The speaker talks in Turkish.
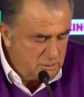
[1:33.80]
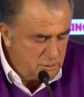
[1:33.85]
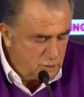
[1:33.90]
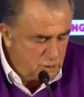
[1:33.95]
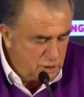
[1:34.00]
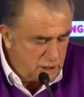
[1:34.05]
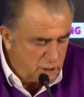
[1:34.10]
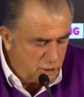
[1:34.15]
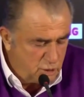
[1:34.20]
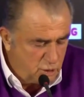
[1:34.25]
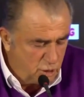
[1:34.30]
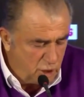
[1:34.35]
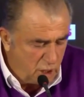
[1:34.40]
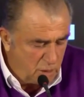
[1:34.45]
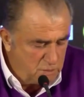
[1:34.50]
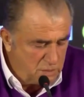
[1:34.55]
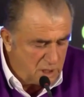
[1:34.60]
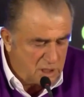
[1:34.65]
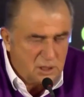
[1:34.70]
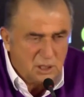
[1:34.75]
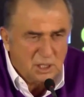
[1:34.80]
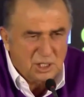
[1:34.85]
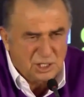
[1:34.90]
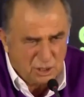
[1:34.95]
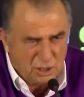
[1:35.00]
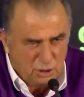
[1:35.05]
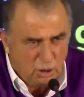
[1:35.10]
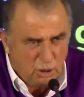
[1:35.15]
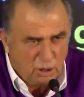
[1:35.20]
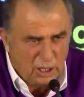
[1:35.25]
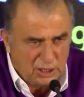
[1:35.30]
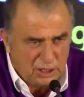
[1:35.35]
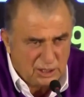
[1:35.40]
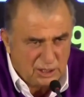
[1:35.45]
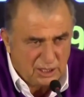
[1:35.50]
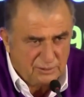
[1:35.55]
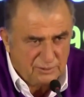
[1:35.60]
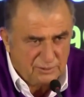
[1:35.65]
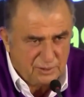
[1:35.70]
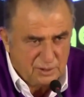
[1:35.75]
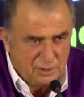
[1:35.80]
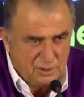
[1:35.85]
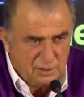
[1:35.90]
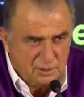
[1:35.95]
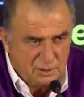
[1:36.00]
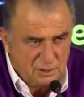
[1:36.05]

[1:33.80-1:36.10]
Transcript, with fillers: bunları kullanmak işin kolay tarafı.